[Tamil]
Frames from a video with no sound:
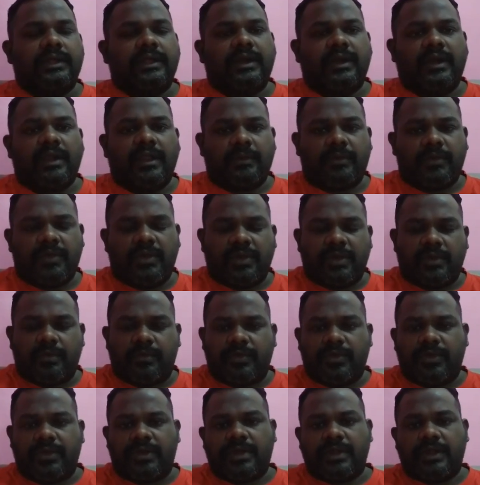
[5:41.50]
இரண்டாம் உலக
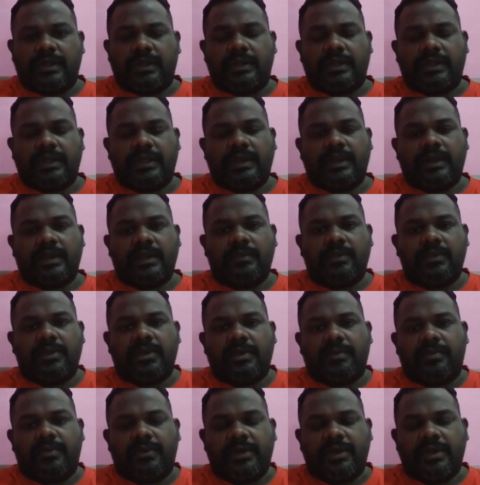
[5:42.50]
போர் இரண்டாம் உலக